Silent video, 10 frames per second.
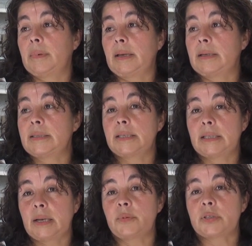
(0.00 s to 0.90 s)

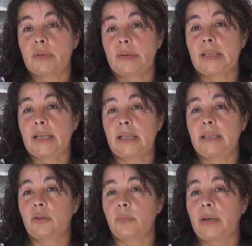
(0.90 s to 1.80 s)
existe la posibilidad
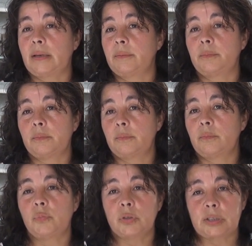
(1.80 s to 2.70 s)
de tomar
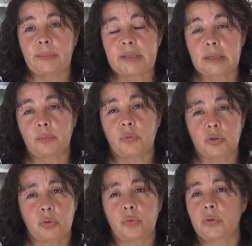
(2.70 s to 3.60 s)

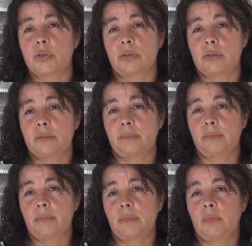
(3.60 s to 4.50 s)
muchos cursos
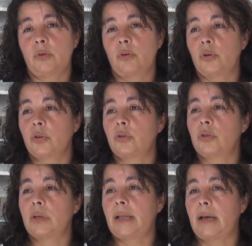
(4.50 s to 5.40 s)

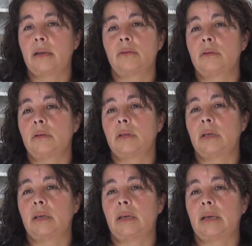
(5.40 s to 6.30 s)
cortos, largos,
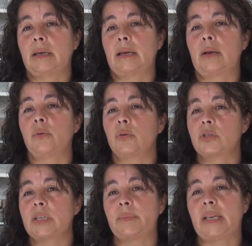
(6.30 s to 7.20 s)

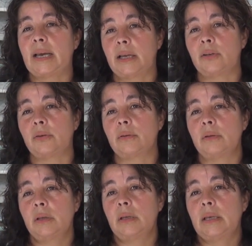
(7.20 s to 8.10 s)
algunos seminarios
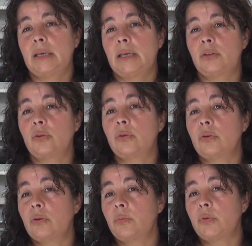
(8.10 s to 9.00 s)
y
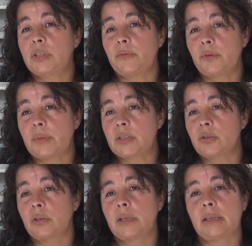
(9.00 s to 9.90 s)
todos con mucha
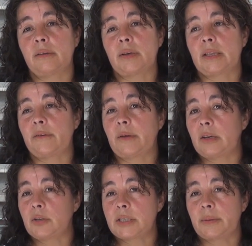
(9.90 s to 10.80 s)
información que de verdad es
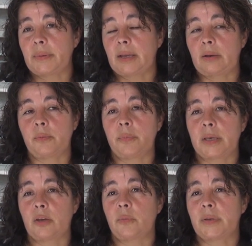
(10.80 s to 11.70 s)
valiosa para un
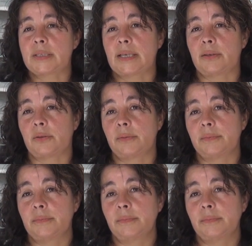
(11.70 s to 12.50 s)
pequeño empresario.